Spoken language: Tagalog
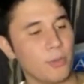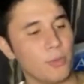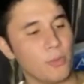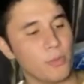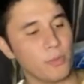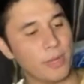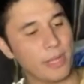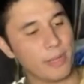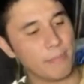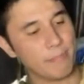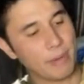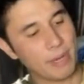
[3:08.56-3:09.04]

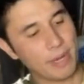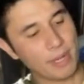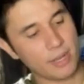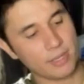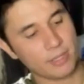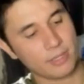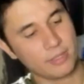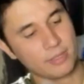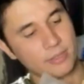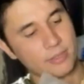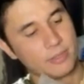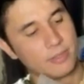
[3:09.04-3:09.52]
Kulay pa lang.
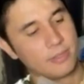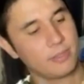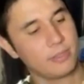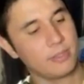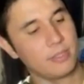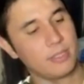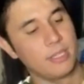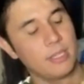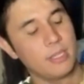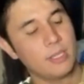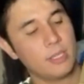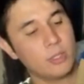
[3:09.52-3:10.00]

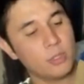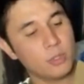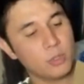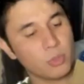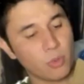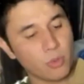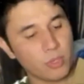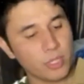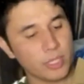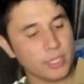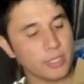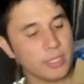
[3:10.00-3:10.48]

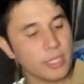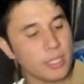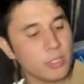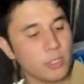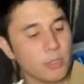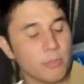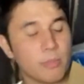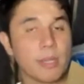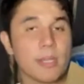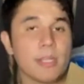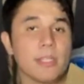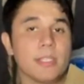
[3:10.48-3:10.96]
Solid na,
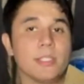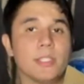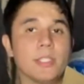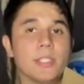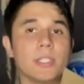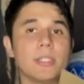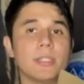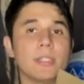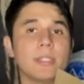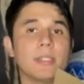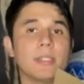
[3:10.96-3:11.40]
sobrang legit.